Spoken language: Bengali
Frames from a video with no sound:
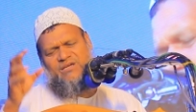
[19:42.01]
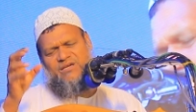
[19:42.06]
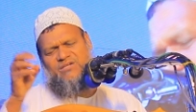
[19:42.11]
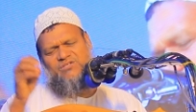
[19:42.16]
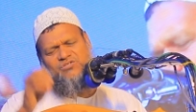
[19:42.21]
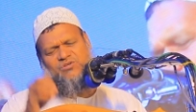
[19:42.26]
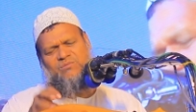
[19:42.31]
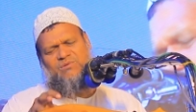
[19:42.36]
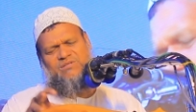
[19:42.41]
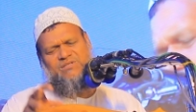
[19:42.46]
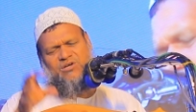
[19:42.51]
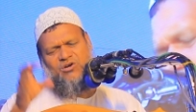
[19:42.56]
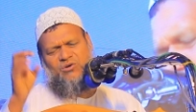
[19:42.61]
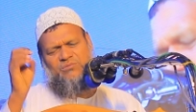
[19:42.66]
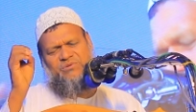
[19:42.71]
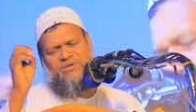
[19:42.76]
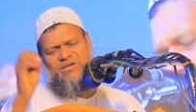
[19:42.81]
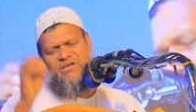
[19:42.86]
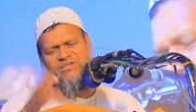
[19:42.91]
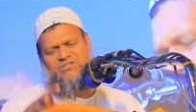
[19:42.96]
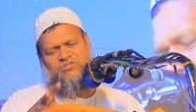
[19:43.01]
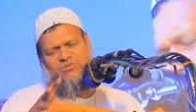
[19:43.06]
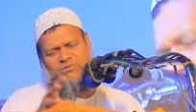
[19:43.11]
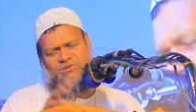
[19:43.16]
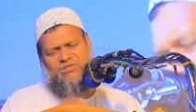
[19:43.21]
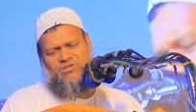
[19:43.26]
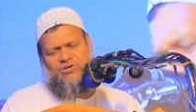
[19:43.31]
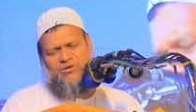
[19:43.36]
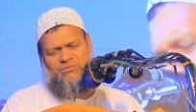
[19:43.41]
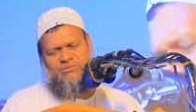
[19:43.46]
এই সমাধা হবে এই
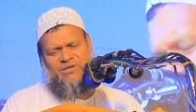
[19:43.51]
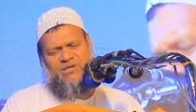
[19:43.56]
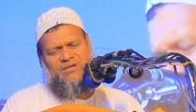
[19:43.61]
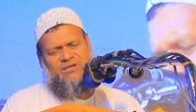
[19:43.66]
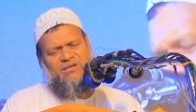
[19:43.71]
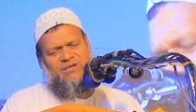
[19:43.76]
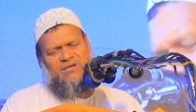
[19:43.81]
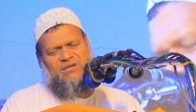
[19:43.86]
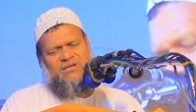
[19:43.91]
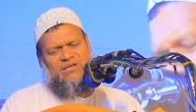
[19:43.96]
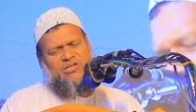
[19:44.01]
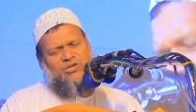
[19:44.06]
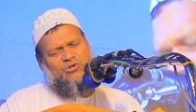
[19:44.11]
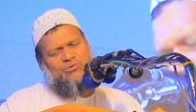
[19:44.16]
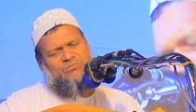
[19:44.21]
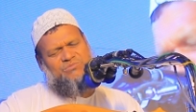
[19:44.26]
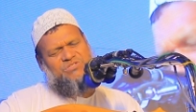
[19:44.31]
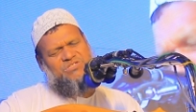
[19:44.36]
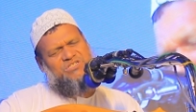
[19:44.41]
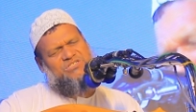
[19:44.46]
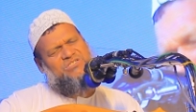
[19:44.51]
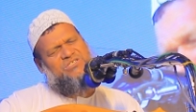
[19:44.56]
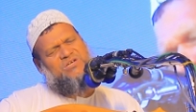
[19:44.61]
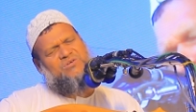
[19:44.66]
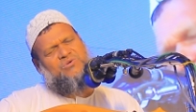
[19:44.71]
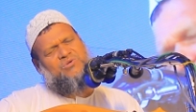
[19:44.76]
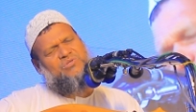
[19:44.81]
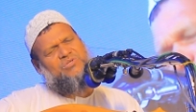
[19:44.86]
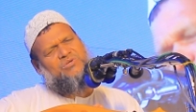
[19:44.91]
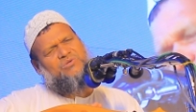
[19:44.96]
সমাধা হবে এরকম চেষ্টা
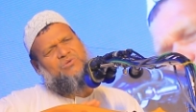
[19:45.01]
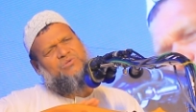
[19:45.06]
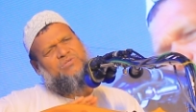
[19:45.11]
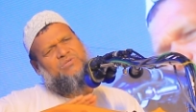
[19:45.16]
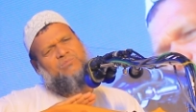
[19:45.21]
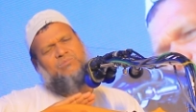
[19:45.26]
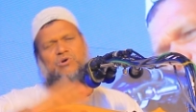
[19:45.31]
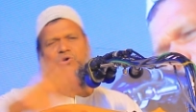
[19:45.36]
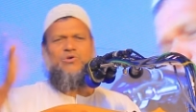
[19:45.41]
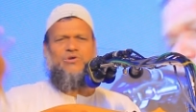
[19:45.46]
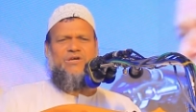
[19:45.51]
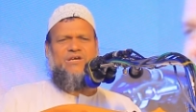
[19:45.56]
করতে করতে ভোর